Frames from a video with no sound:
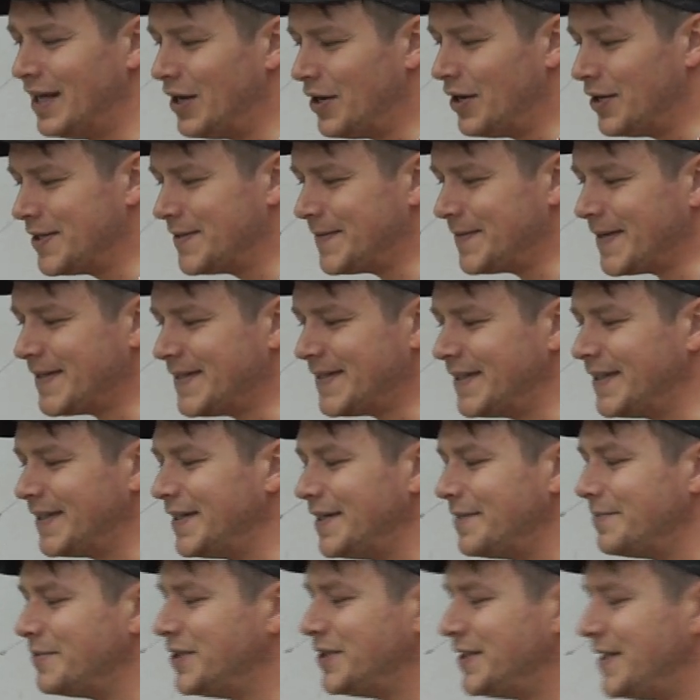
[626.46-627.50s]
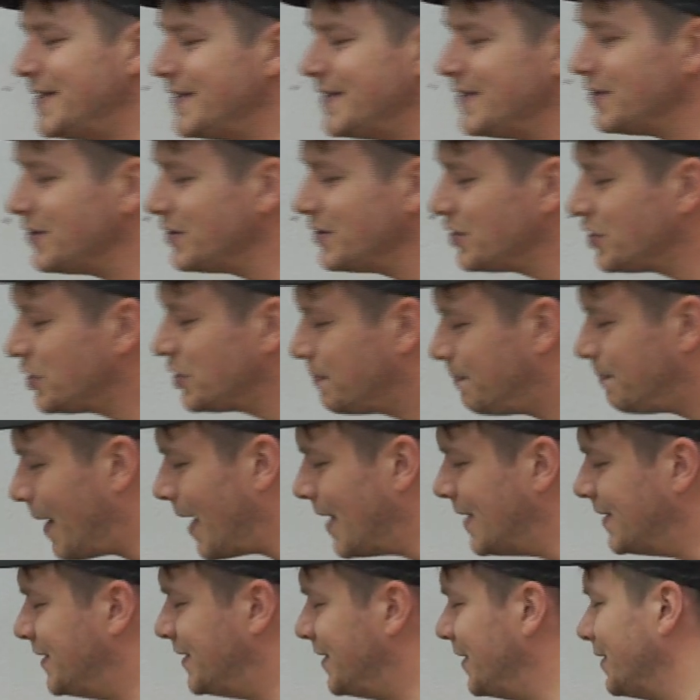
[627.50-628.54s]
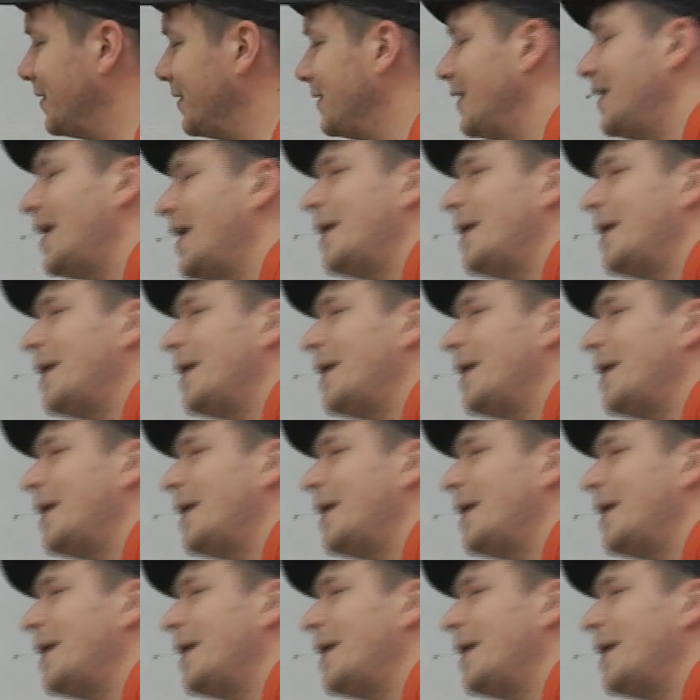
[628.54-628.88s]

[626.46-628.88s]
Und zwar seht ihr nämlich diesen Spalt hier. Den